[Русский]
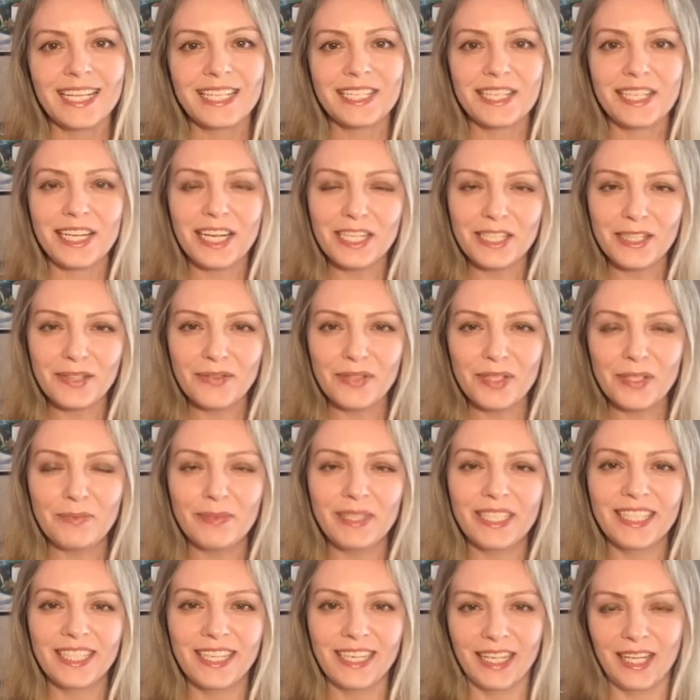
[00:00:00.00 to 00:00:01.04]
Здравствуйте,
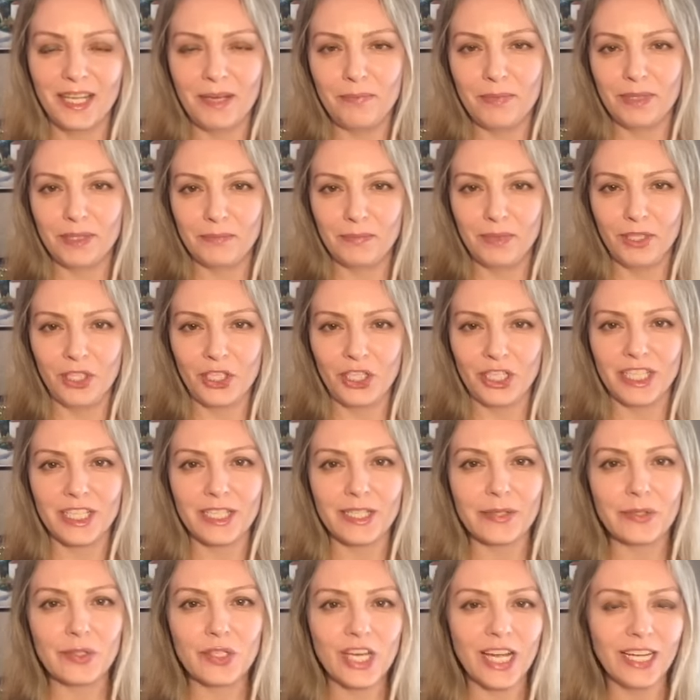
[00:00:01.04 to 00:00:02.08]
мои дорогие подписчики
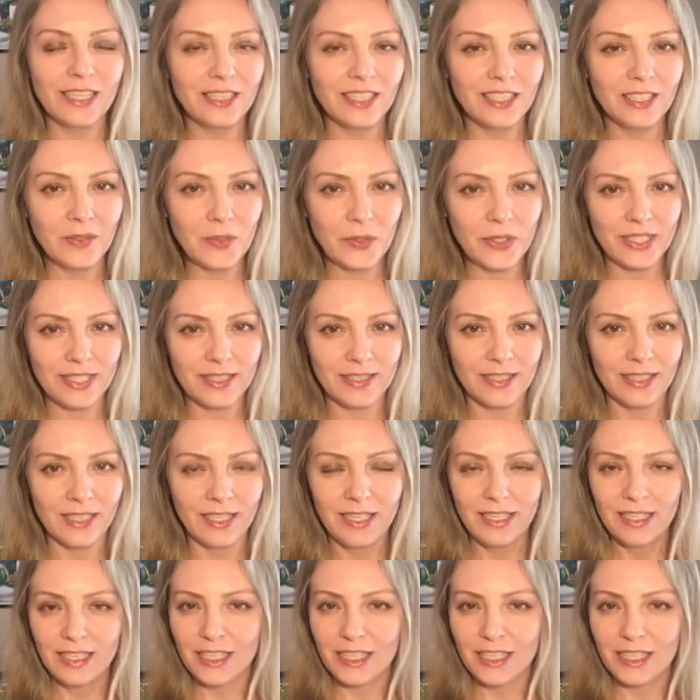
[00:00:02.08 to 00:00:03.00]
и случайные гости,